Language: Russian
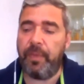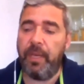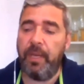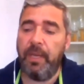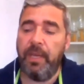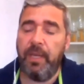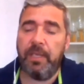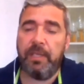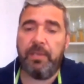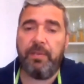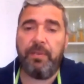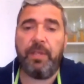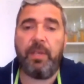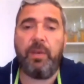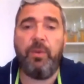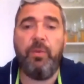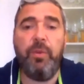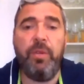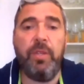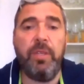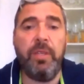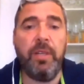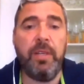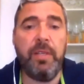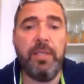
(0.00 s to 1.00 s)
Если вы
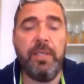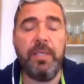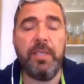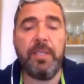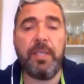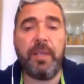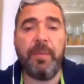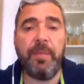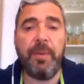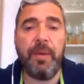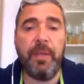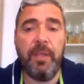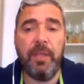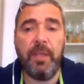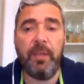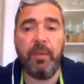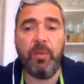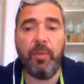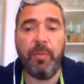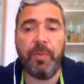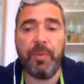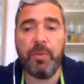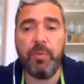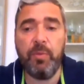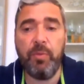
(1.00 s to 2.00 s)
торгуете на российском рынке, то,
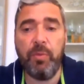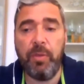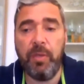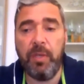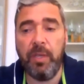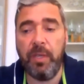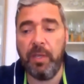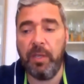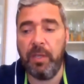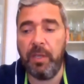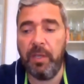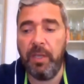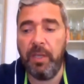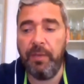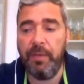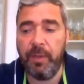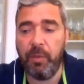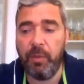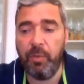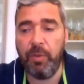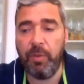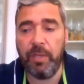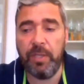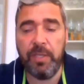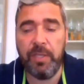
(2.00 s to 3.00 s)
по сути дела, ни в
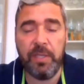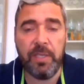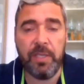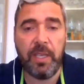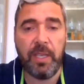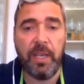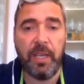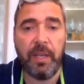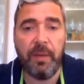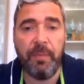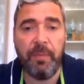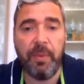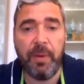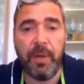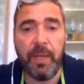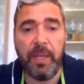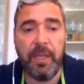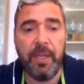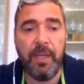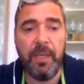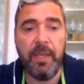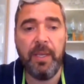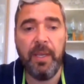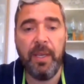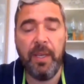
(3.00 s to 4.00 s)
одной российской
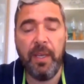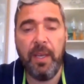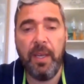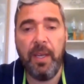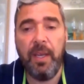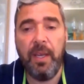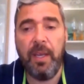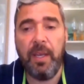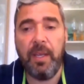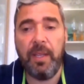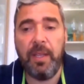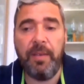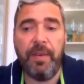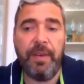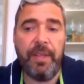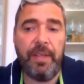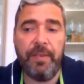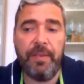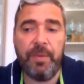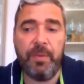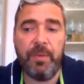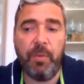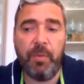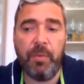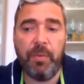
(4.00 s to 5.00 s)
компании, давайте
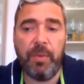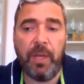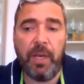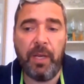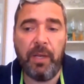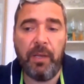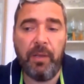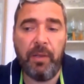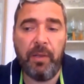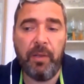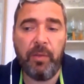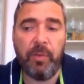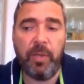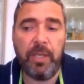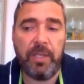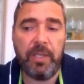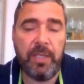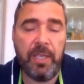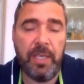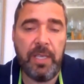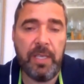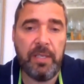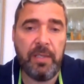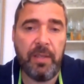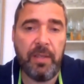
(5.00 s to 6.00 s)
возьмем так, у нас
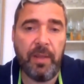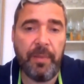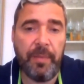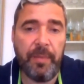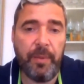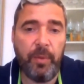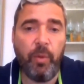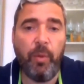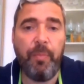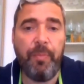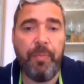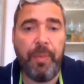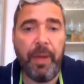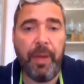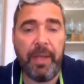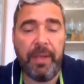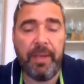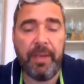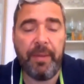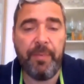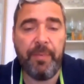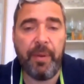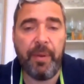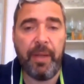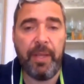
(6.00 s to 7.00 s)
есть там топ-5
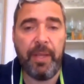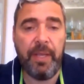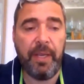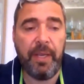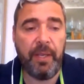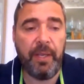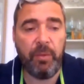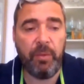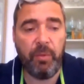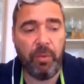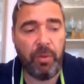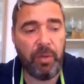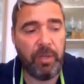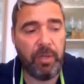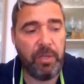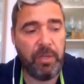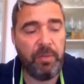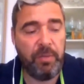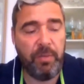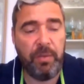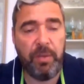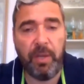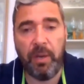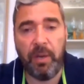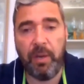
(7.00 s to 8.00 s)
компаний, которые
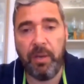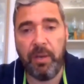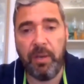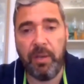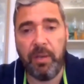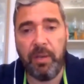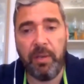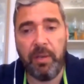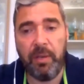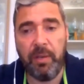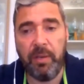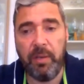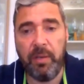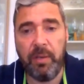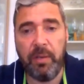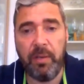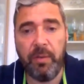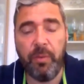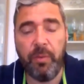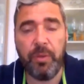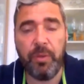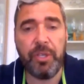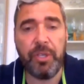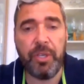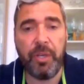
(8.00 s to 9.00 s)
действительно э,
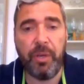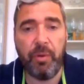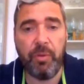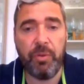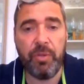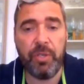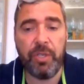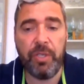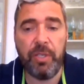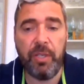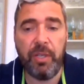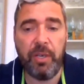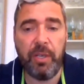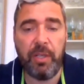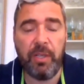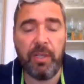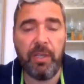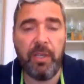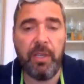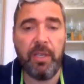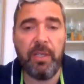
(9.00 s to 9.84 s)
очень хорошие на рынке.